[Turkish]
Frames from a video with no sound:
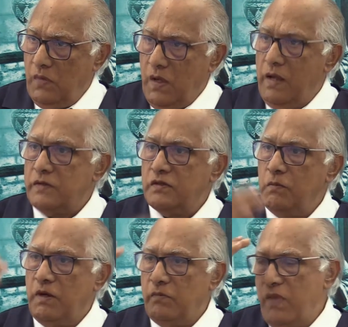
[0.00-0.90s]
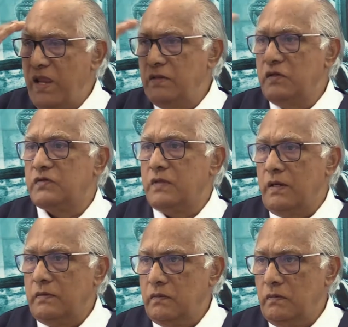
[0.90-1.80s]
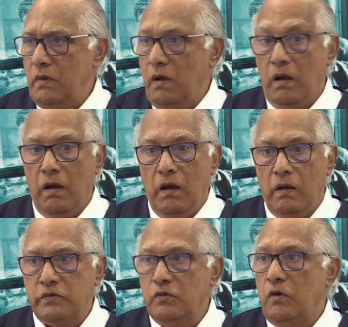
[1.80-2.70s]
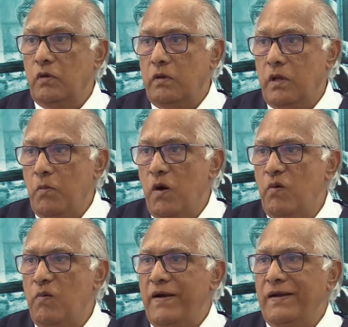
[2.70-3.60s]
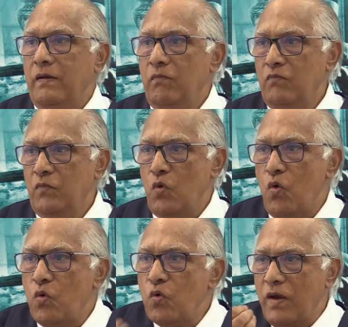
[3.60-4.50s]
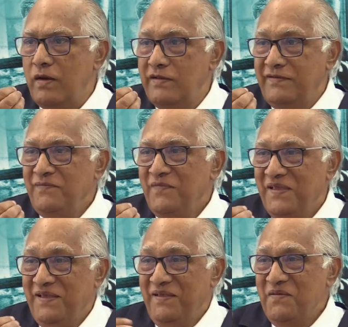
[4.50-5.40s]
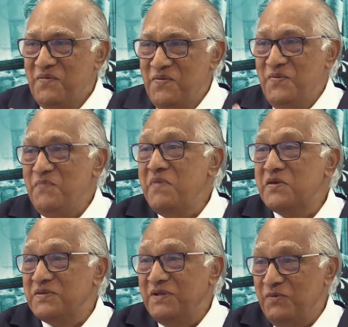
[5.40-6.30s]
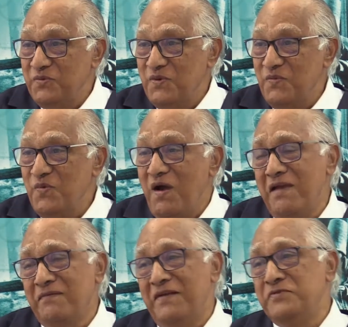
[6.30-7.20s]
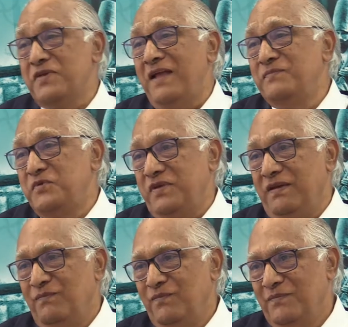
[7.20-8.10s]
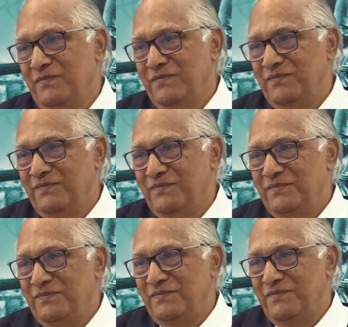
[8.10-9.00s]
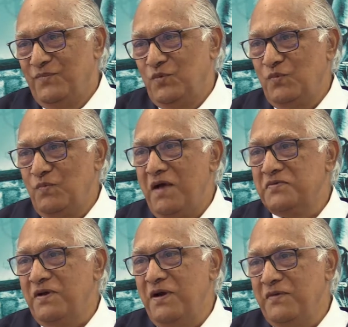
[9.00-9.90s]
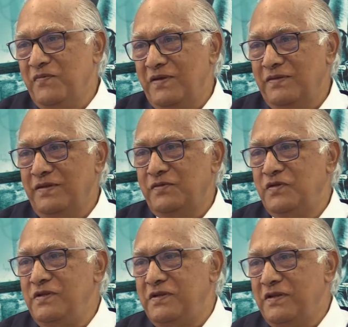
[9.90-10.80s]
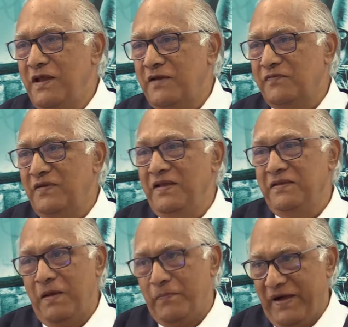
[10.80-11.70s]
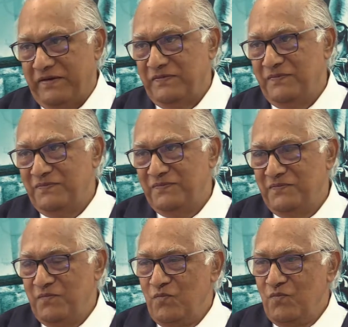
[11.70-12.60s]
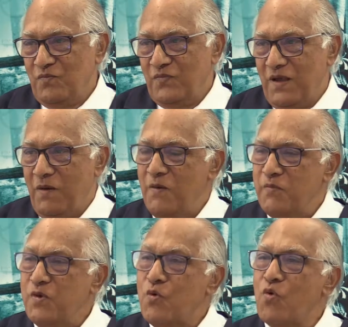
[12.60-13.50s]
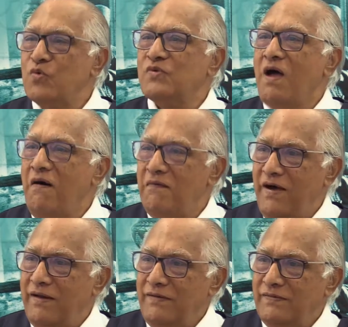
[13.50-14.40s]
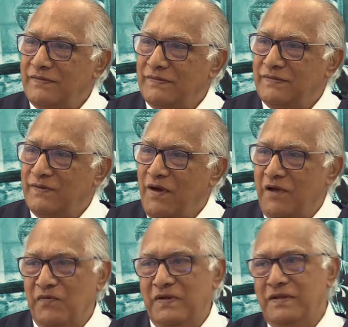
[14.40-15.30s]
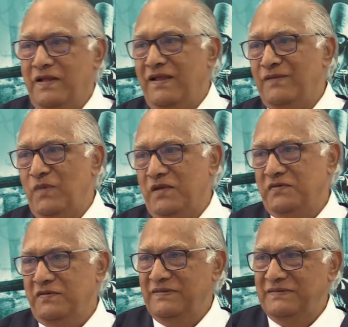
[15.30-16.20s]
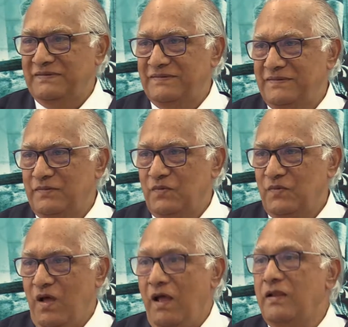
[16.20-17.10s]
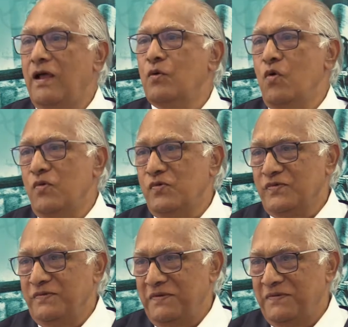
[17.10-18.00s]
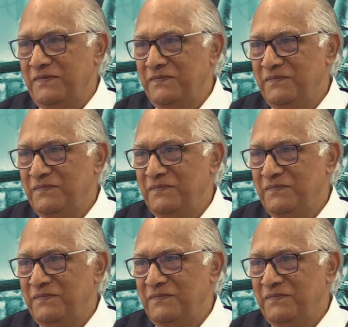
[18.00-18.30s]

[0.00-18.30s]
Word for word: her zaman beyin ister. Şu, aha şu kebaba bak koku gelir. Onun peşine düşer. Bu hayvansal bir şey. Bunu bazı hayvanlar, tilkiler falan yapar. Ama bir koku daha var, hayvanlar almaz. Ve Allah kokusudur.